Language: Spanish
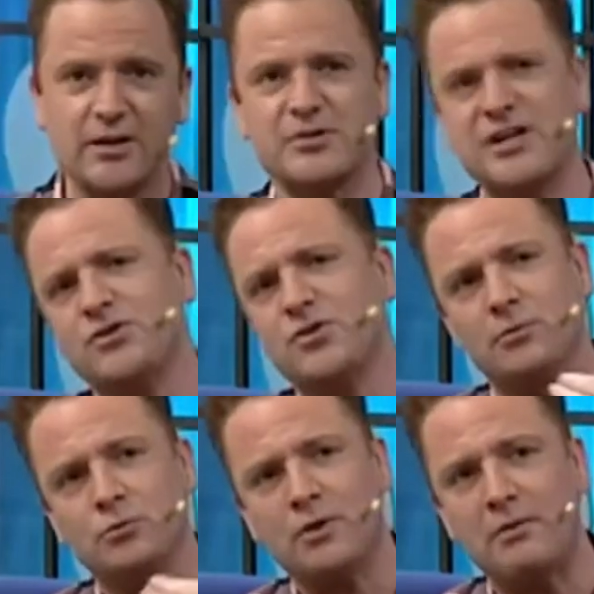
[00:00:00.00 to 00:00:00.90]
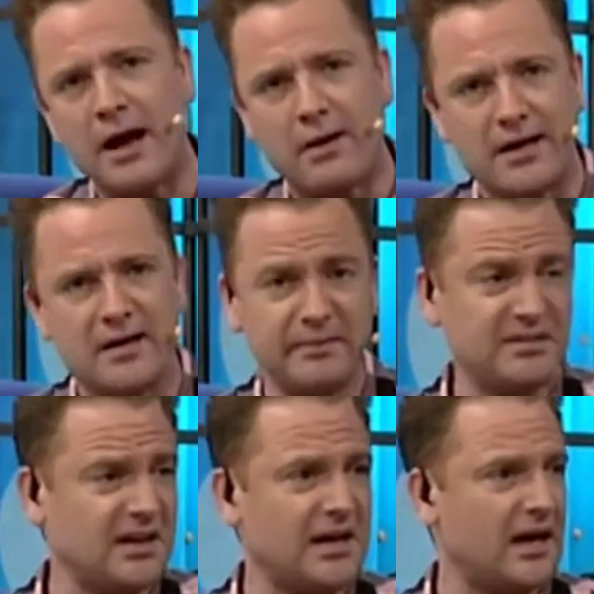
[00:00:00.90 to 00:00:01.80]
salieron de pollera y todo el mundo hablaba y
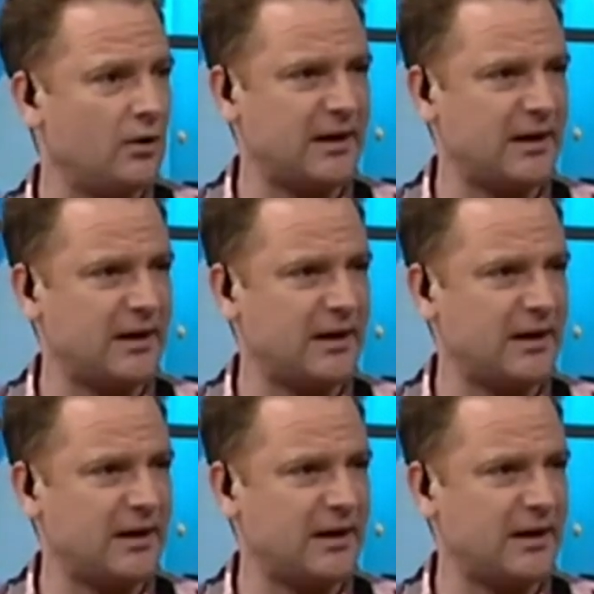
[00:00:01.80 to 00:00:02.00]
era